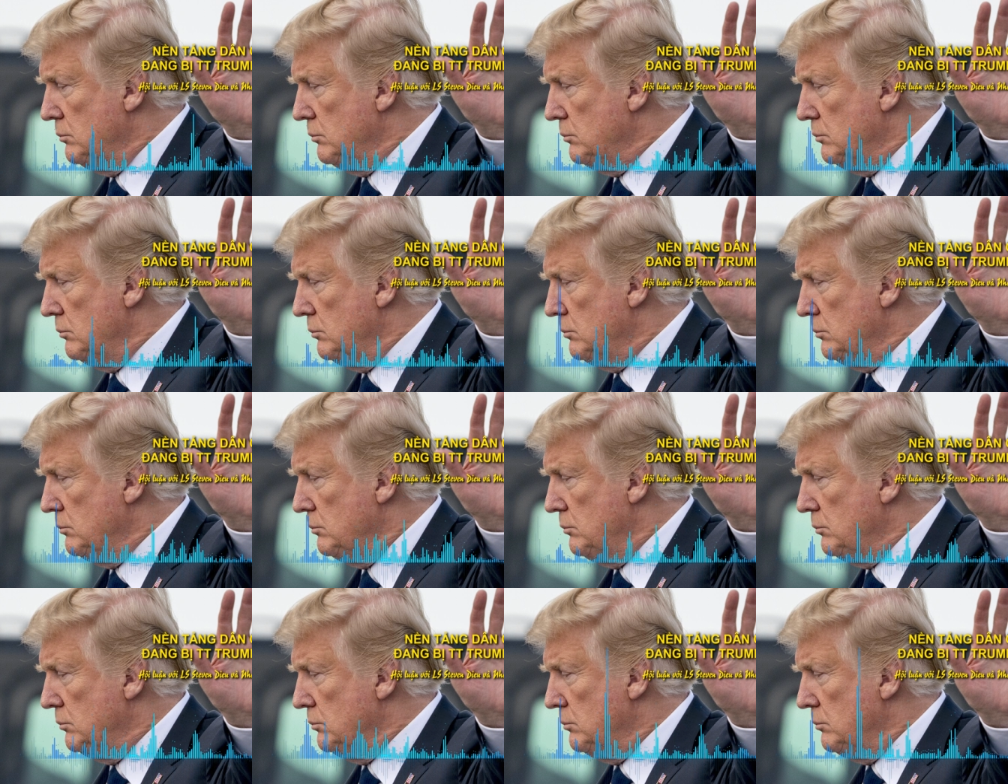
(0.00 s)
khi
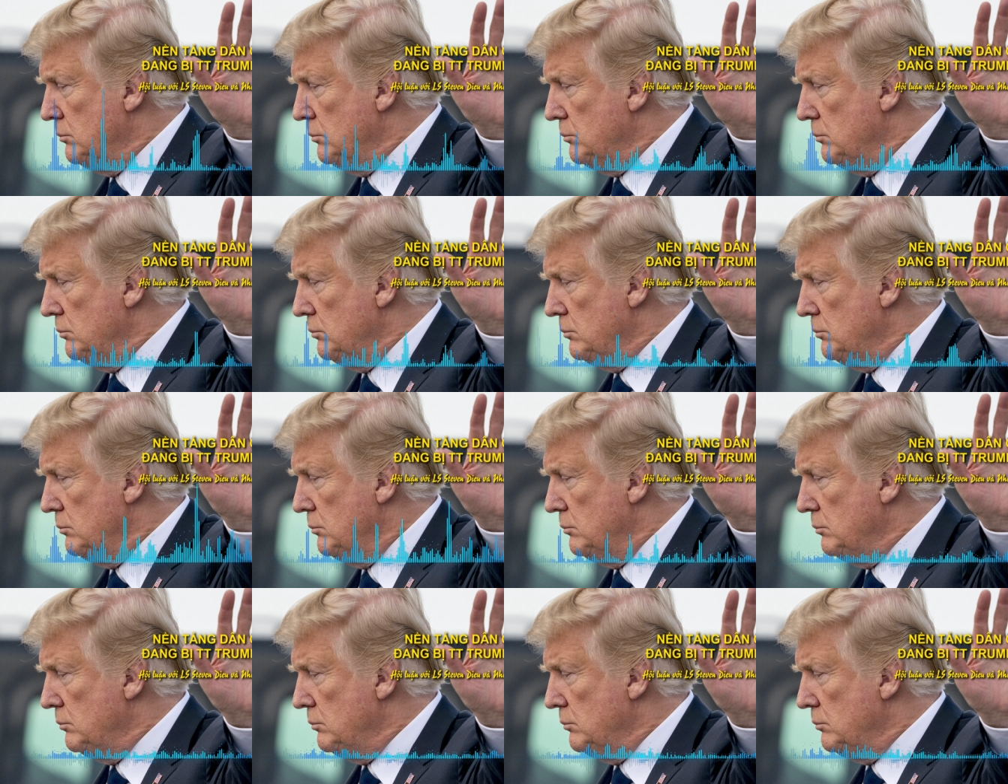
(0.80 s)
mà ra trường
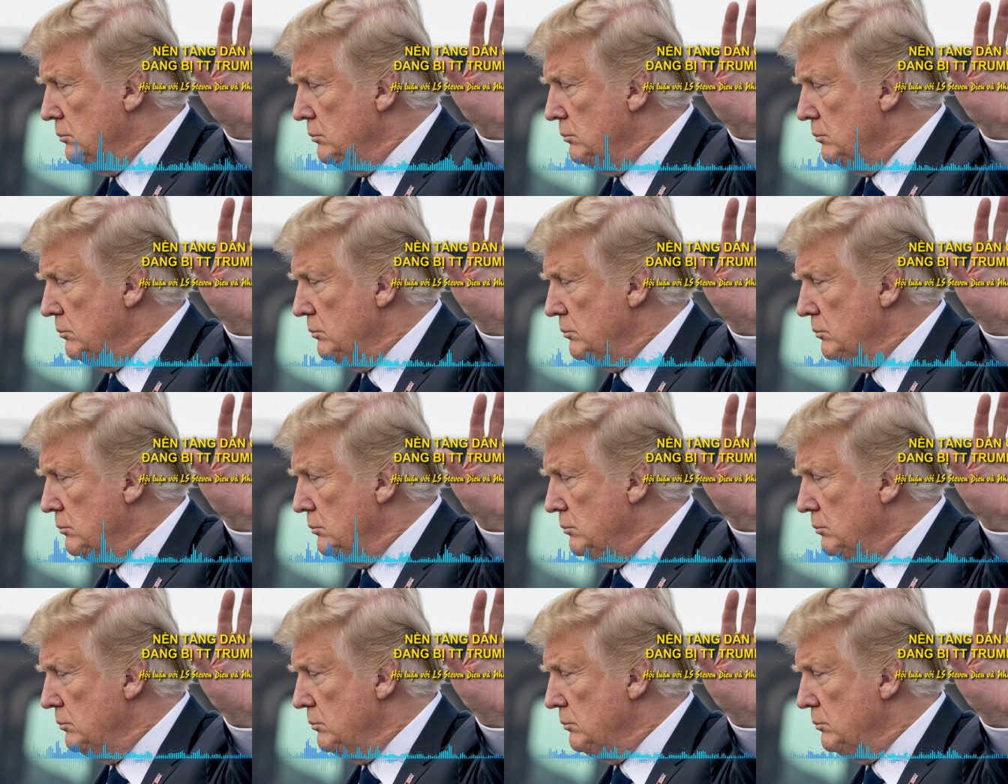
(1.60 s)
đó
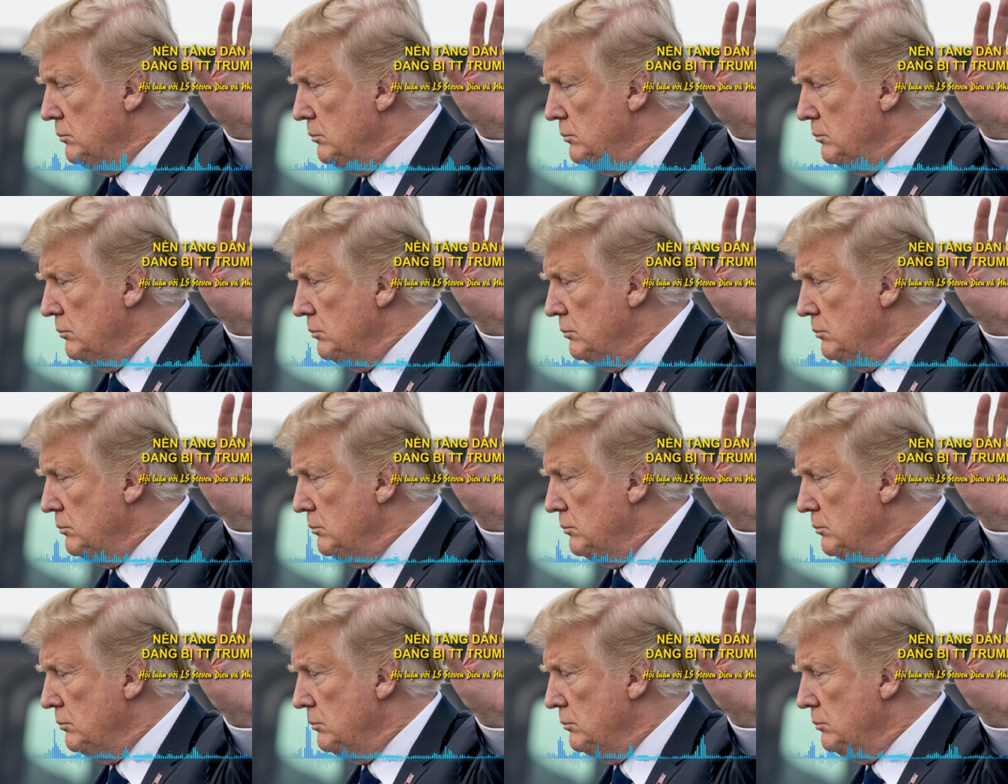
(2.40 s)
mà
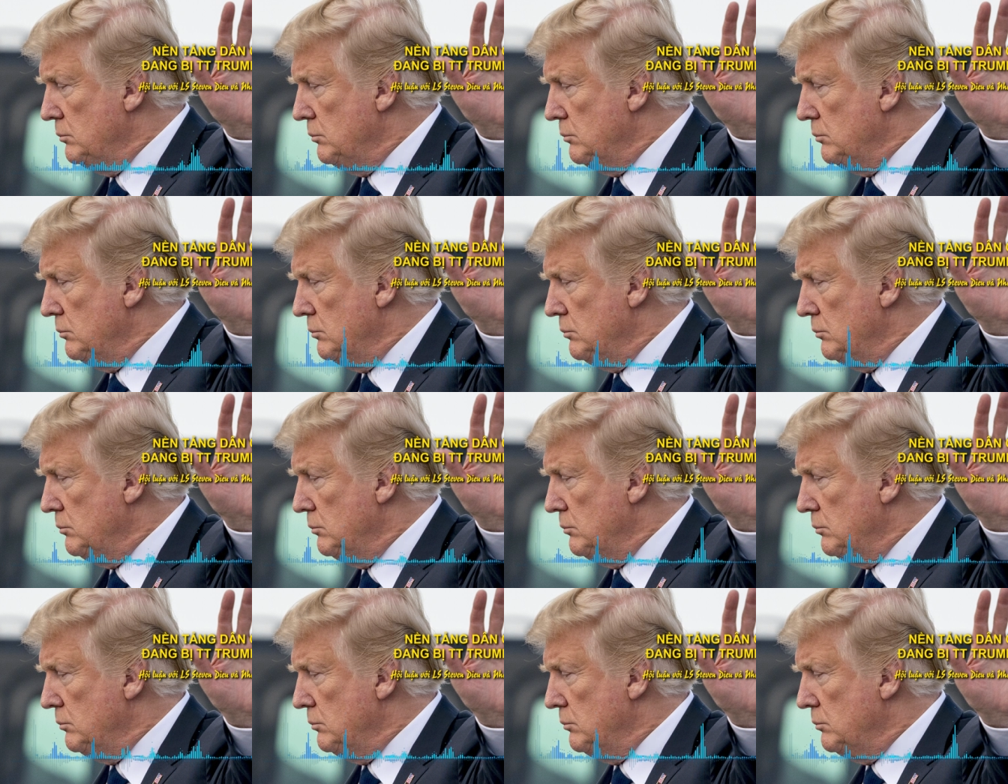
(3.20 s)

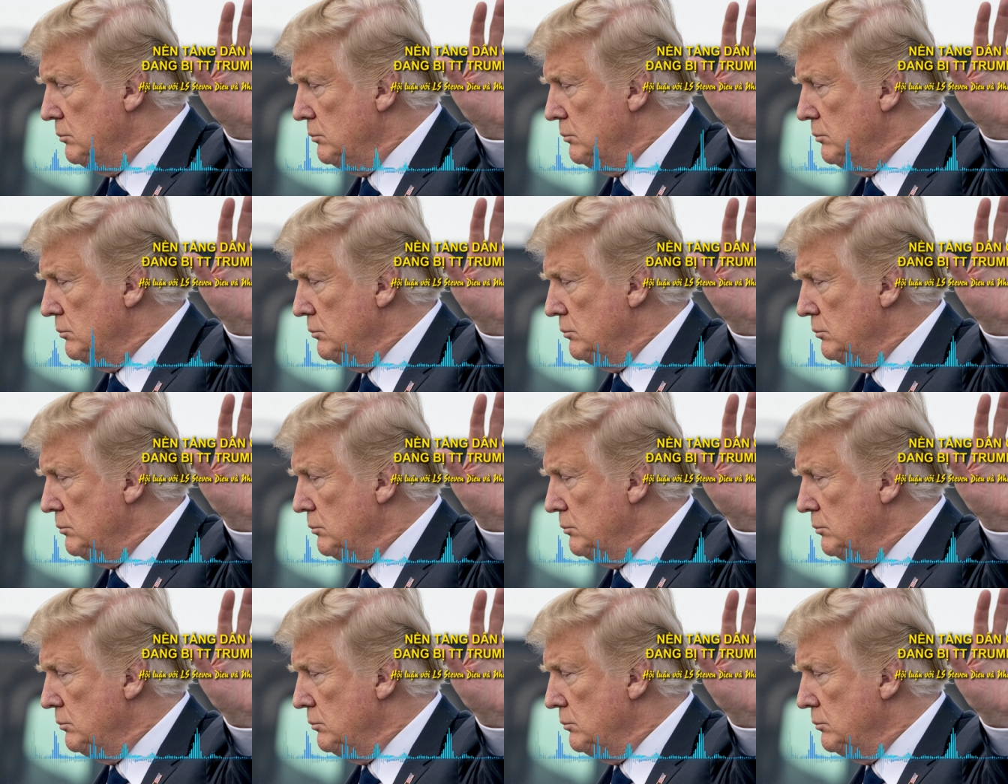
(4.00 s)
ba của mình